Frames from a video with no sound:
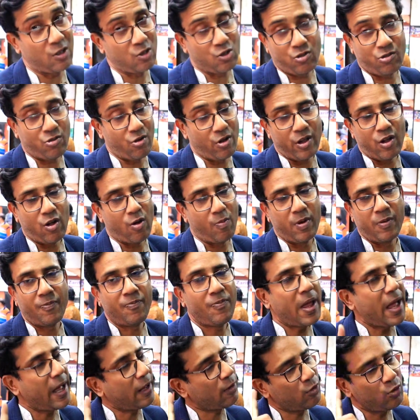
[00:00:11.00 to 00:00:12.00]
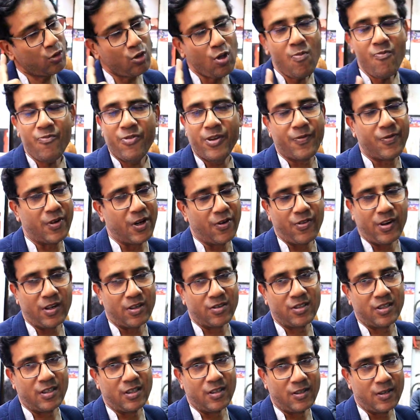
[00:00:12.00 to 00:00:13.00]
সাশ্রয় হবে একদম ফিফটি
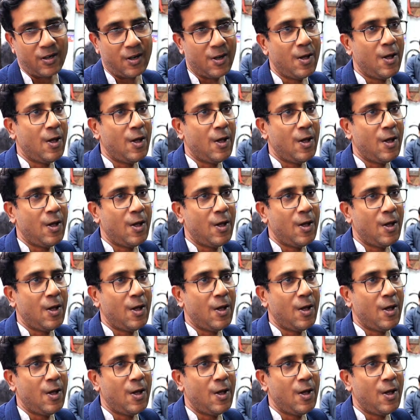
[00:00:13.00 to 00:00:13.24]
পার্সেন্ট